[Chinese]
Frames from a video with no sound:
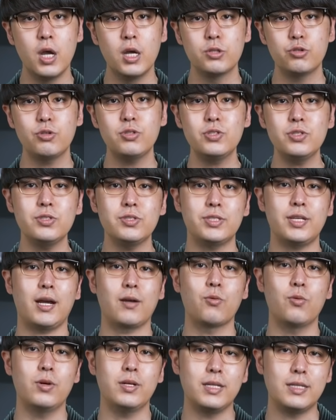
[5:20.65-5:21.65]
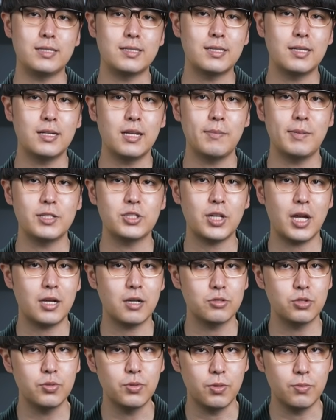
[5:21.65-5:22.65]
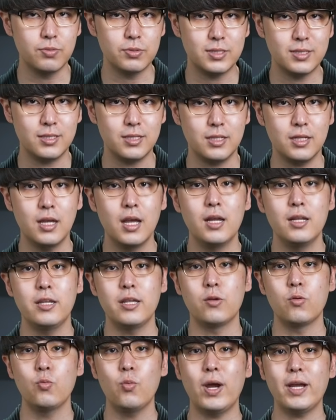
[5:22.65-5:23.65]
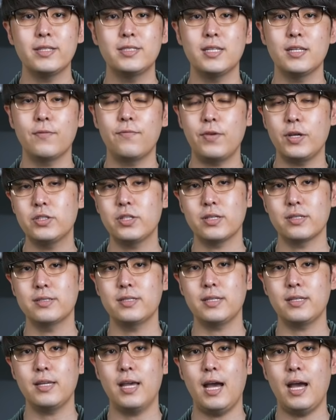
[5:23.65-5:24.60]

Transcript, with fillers: 军事强国以色列被杀个措手不及，令外界非常惊